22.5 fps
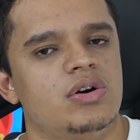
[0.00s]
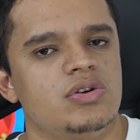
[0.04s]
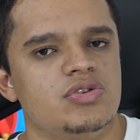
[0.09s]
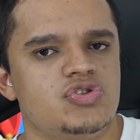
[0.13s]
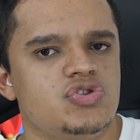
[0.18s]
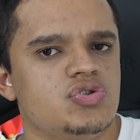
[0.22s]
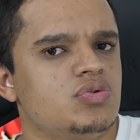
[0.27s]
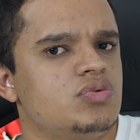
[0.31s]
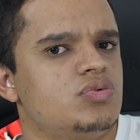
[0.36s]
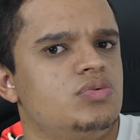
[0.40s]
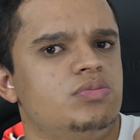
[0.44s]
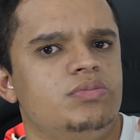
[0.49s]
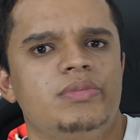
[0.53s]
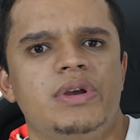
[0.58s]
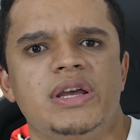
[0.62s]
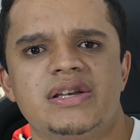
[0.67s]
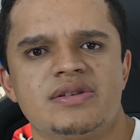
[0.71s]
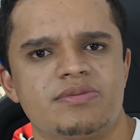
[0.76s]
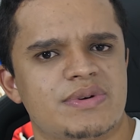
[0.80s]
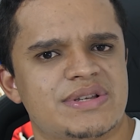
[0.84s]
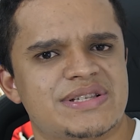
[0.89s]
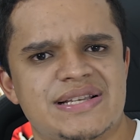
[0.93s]
de um
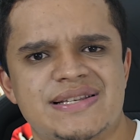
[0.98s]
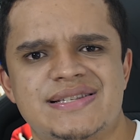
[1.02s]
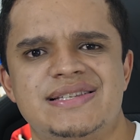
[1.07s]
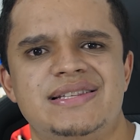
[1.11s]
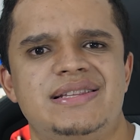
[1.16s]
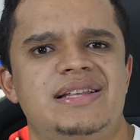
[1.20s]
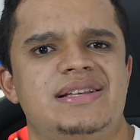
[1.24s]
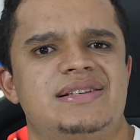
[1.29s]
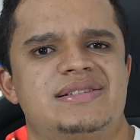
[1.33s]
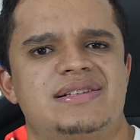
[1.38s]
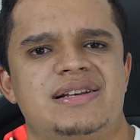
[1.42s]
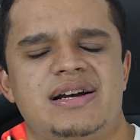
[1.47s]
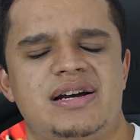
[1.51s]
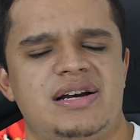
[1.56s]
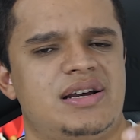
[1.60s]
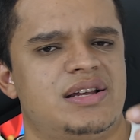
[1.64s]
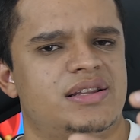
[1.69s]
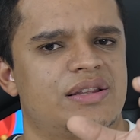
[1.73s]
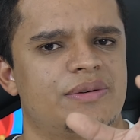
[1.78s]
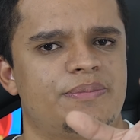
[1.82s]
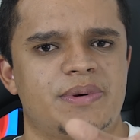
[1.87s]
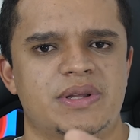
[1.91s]
mesmo SSD
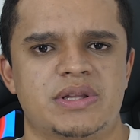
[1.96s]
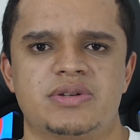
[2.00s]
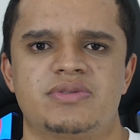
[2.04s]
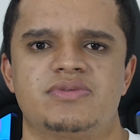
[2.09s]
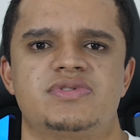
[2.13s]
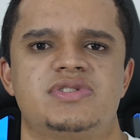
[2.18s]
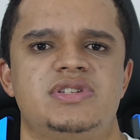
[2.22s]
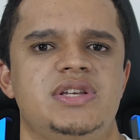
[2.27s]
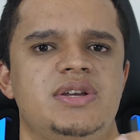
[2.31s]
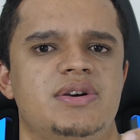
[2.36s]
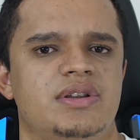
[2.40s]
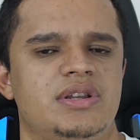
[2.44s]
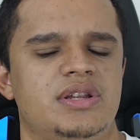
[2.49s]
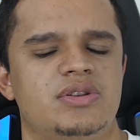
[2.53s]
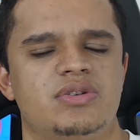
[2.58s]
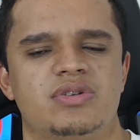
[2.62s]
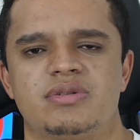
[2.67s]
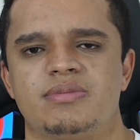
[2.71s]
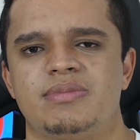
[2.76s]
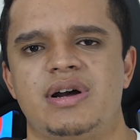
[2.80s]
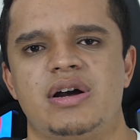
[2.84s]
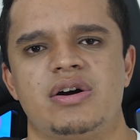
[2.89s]
SATA padrãozinho ali
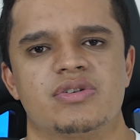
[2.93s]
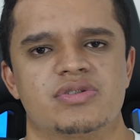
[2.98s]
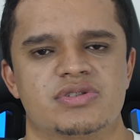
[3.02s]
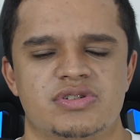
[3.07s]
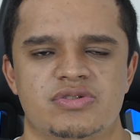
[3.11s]
normal,